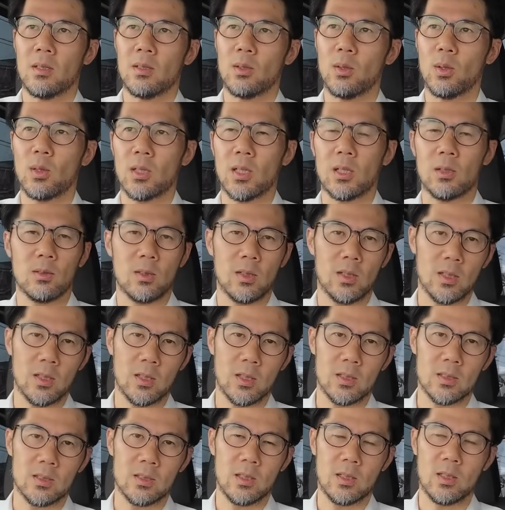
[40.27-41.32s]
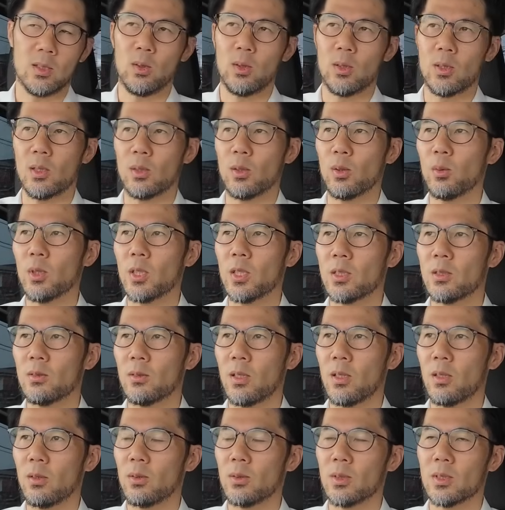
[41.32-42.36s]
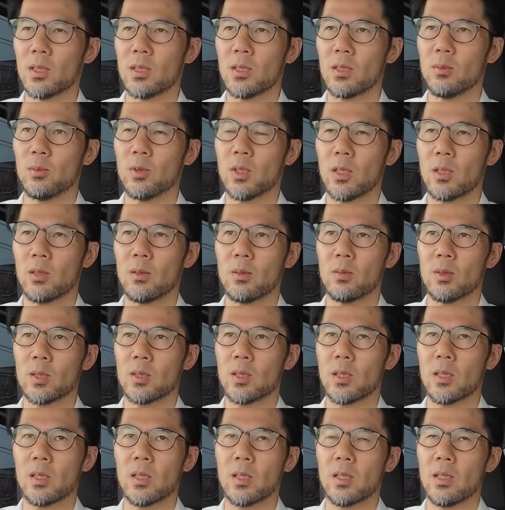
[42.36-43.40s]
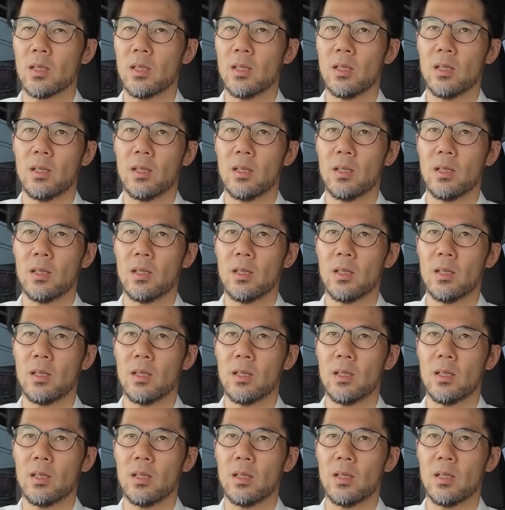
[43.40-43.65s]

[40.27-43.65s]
とかなんとか言いながらですね今日はね友達の結婚式に向かっておりまして、